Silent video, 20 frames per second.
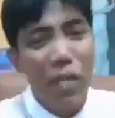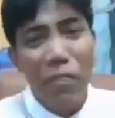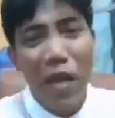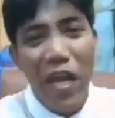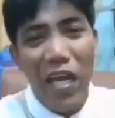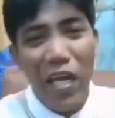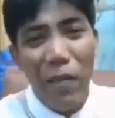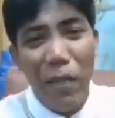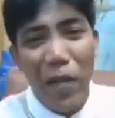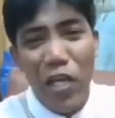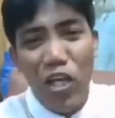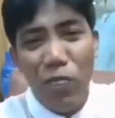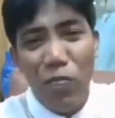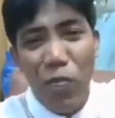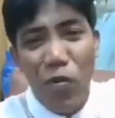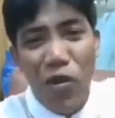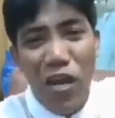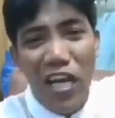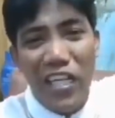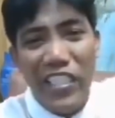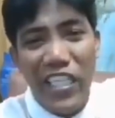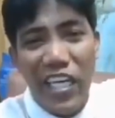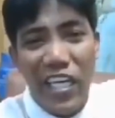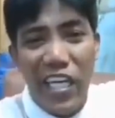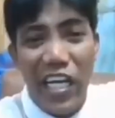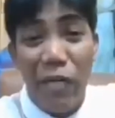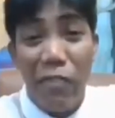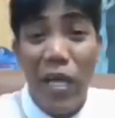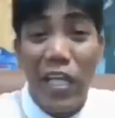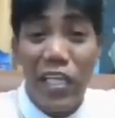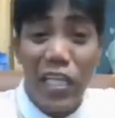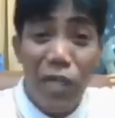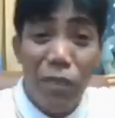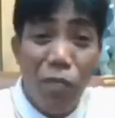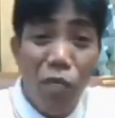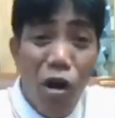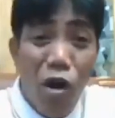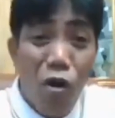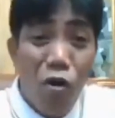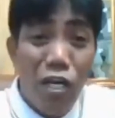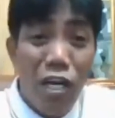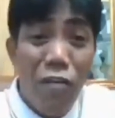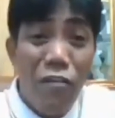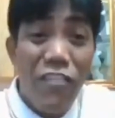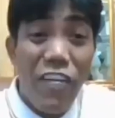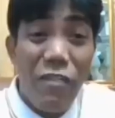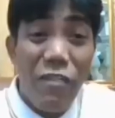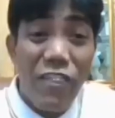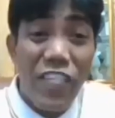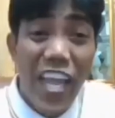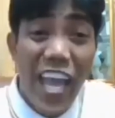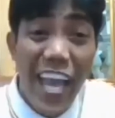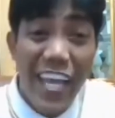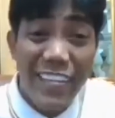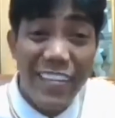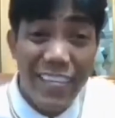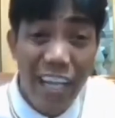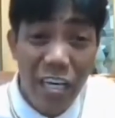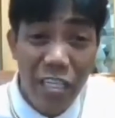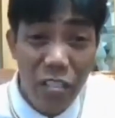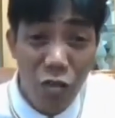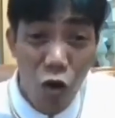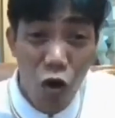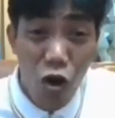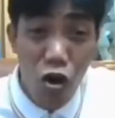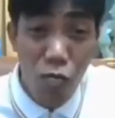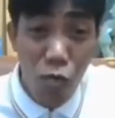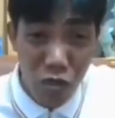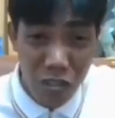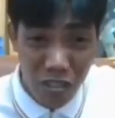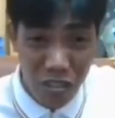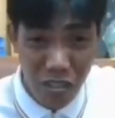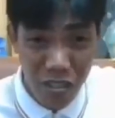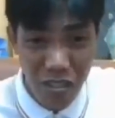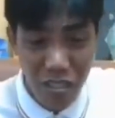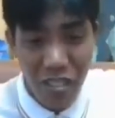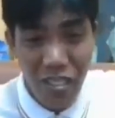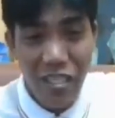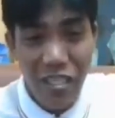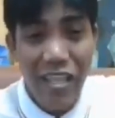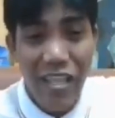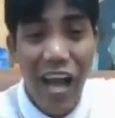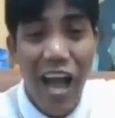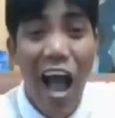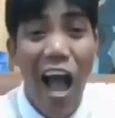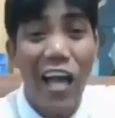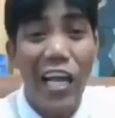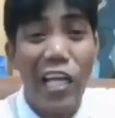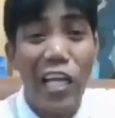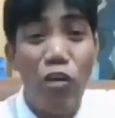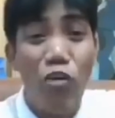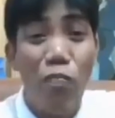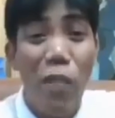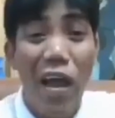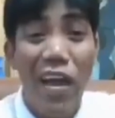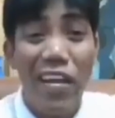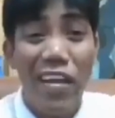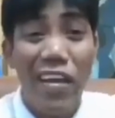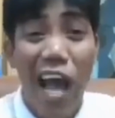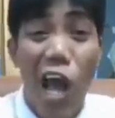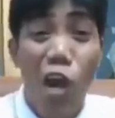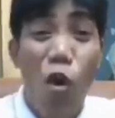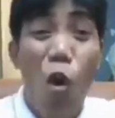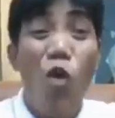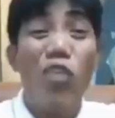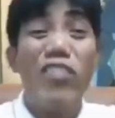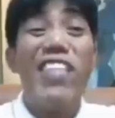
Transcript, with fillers: So, yun, i-verify nyo po last year, nagbenta po ako ng 50 hectares almost ng aking lupain